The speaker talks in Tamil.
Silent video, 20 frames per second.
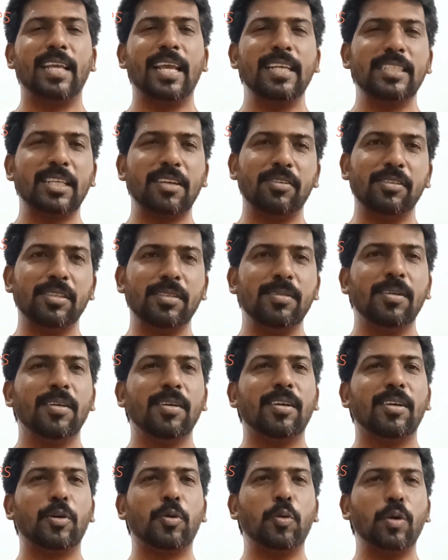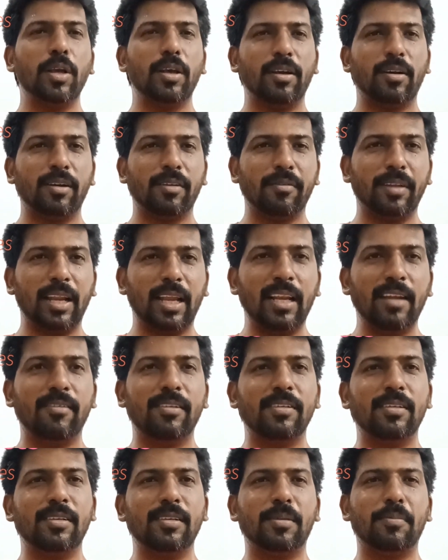ஏசியை வந்து கூடையான விரையில்
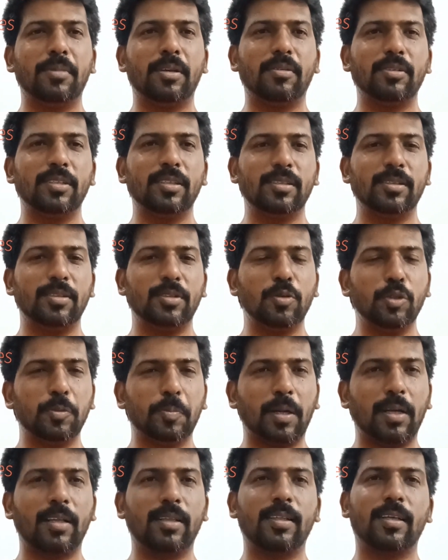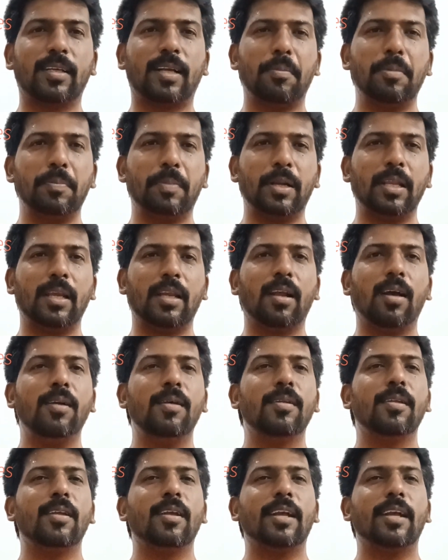வந்து நம்ம வந்து யூஸ் பண்ணுறதை கம்மி பண்ணிக்கலாம்